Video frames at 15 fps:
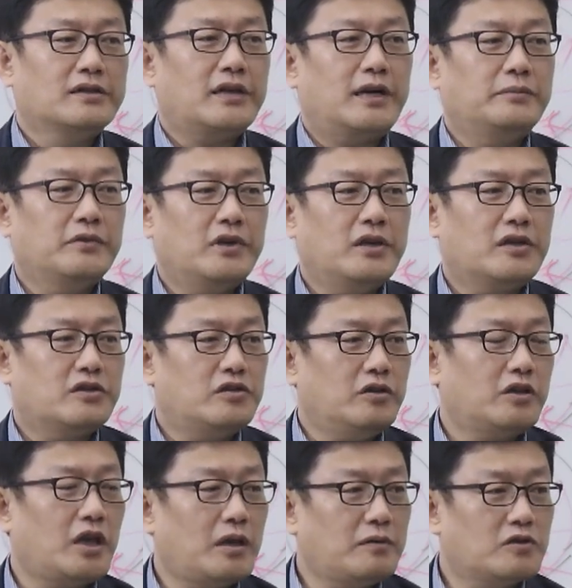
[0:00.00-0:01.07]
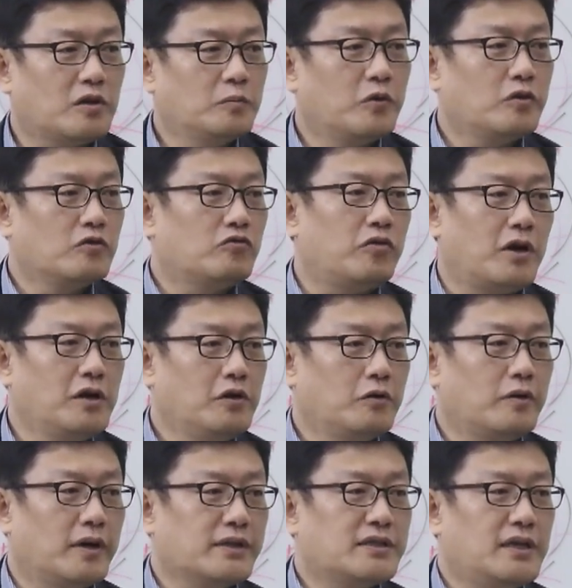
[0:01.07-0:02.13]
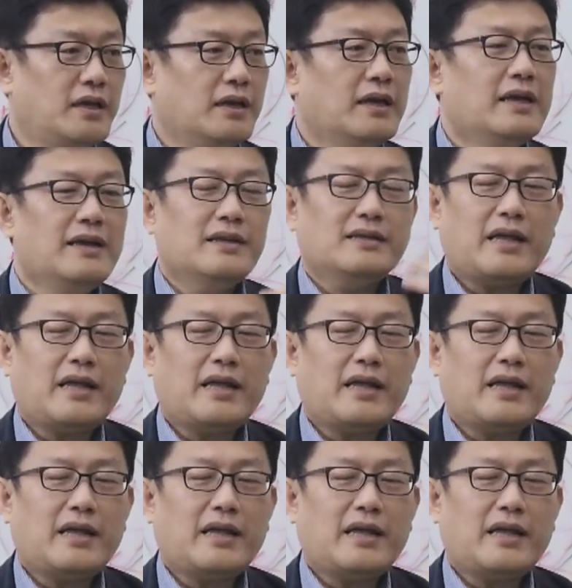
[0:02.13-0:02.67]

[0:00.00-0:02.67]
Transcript: 사람들이 쉽게 정보를 구하려고 하지